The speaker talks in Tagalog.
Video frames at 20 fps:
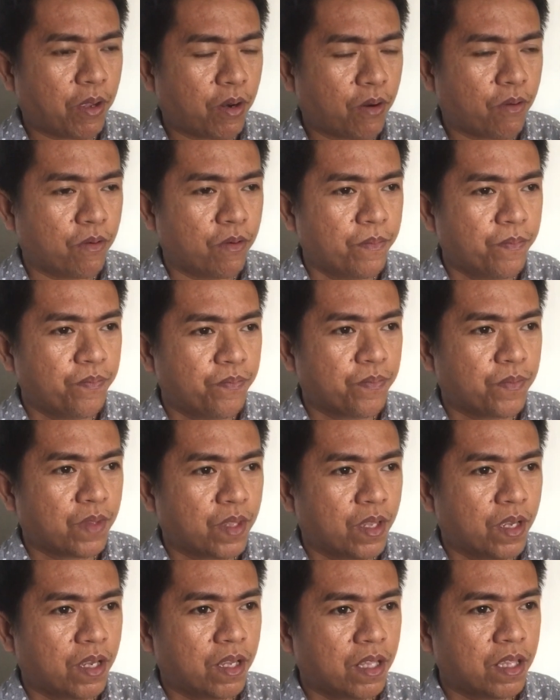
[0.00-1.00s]
Pero
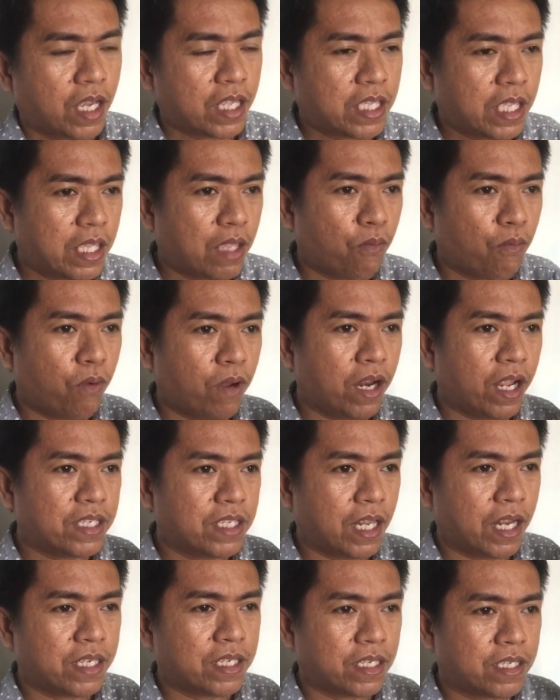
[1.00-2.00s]
nagtitiwala
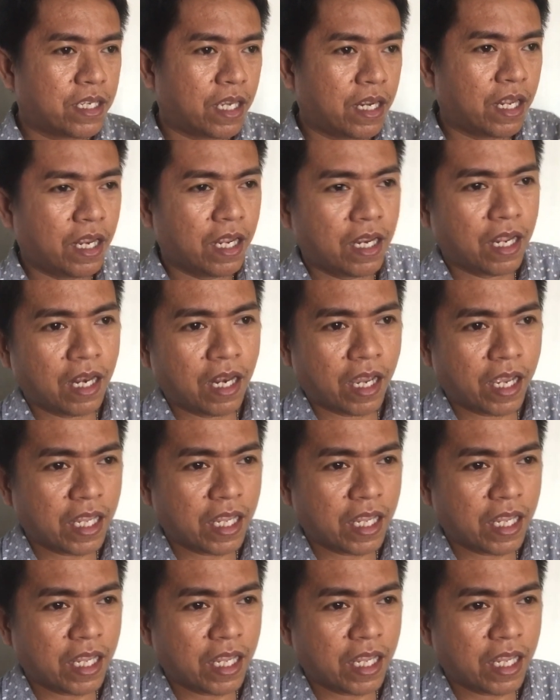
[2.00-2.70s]
sila sa sarili nila,